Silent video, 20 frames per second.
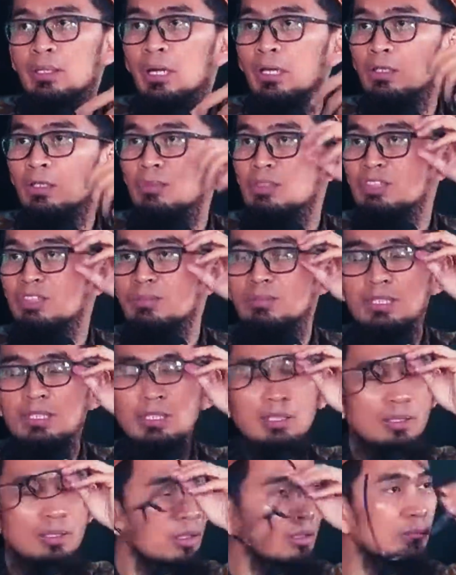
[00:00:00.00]
Kalau bisa
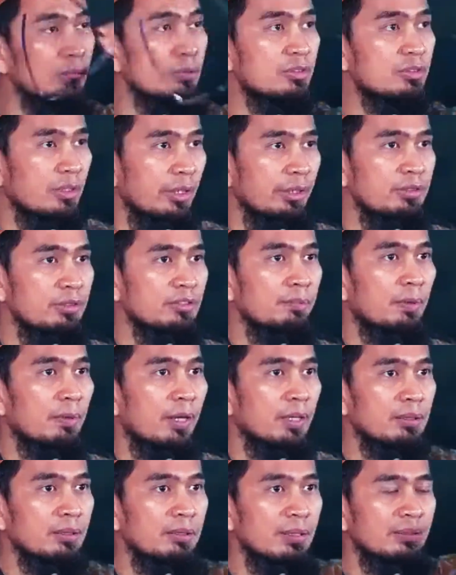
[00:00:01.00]
begini, kalau bisa
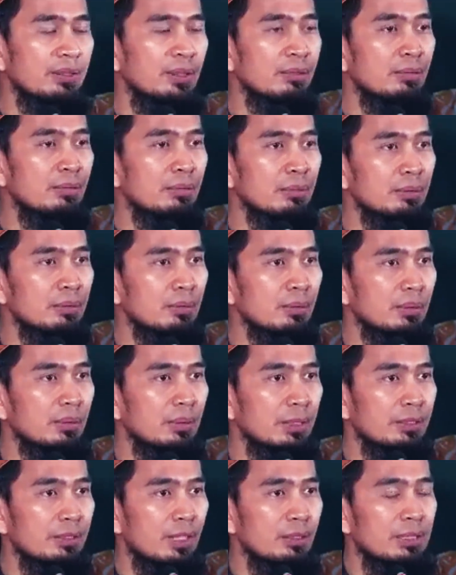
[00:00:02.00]
sepekan ini latihan dulu,
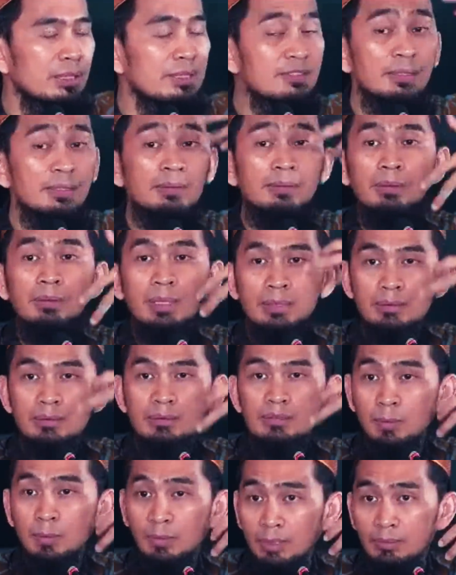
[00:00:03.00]
latihan lisan dulu
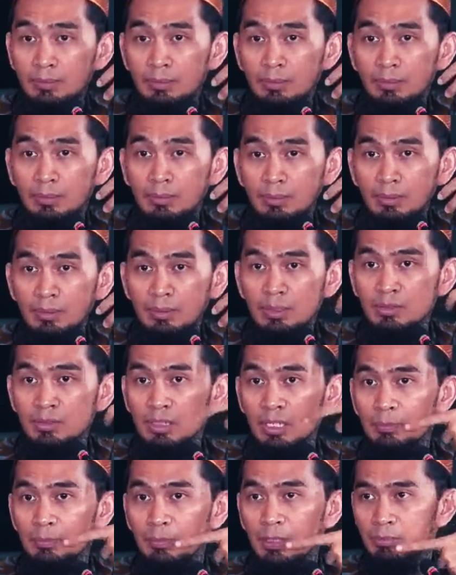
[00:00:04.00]
lah sepekan. Di
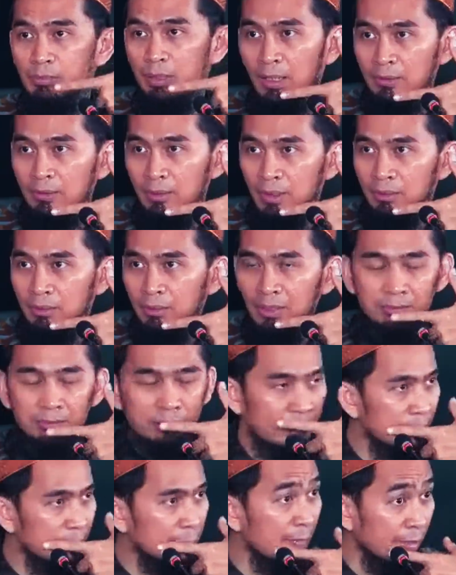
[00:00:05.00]
setiap ingin berkata yang
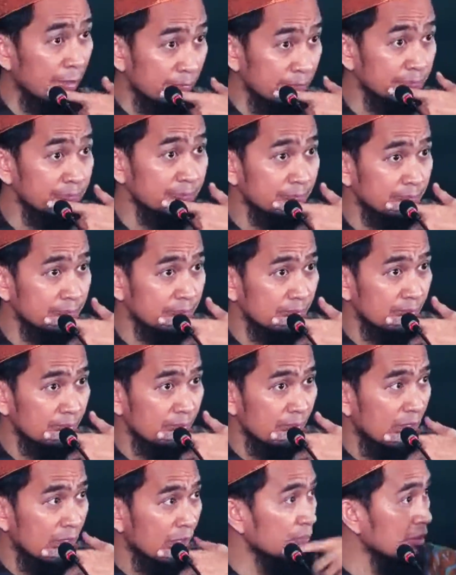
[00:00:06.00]
kurang baik tahan,
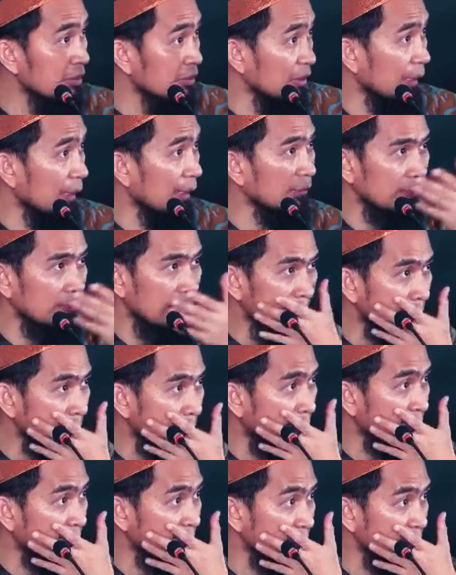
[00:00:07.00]
ingin bicarakan orang
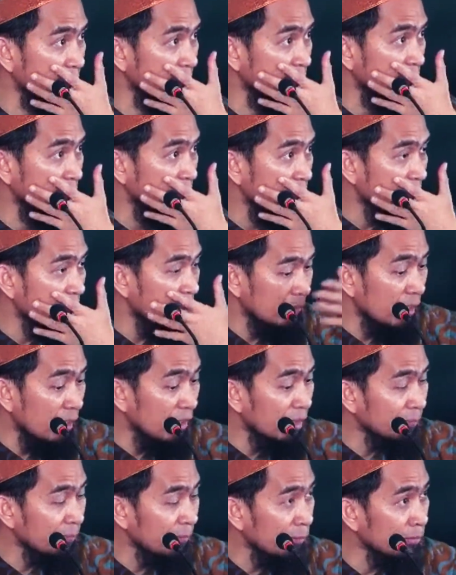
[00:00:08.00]
tahan.
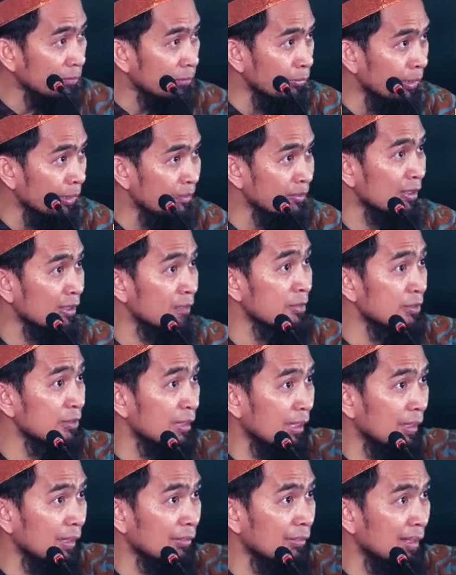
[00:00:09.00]
Datang ke perkumpulan sedang
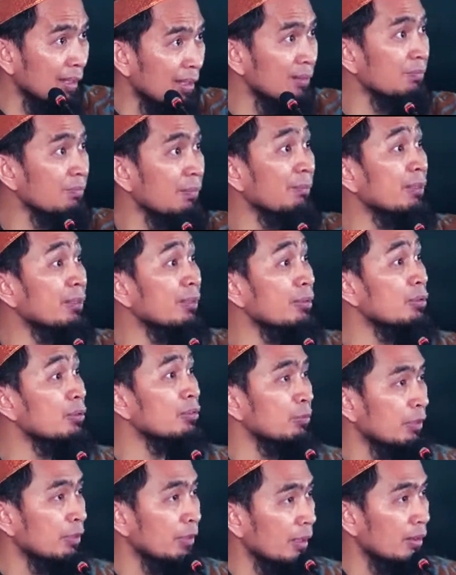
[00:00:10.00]
bicarakan orang pamit dulu
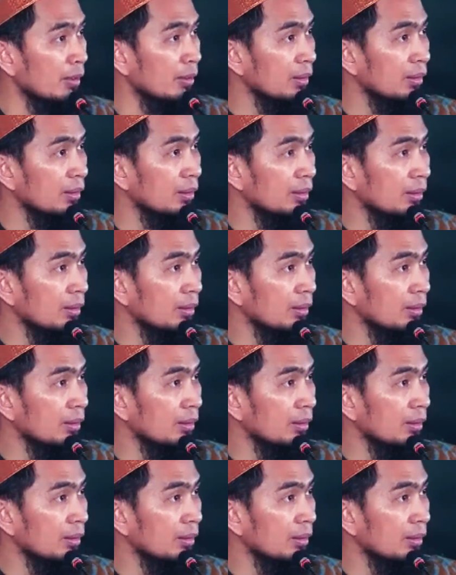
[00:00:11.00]
sebentar.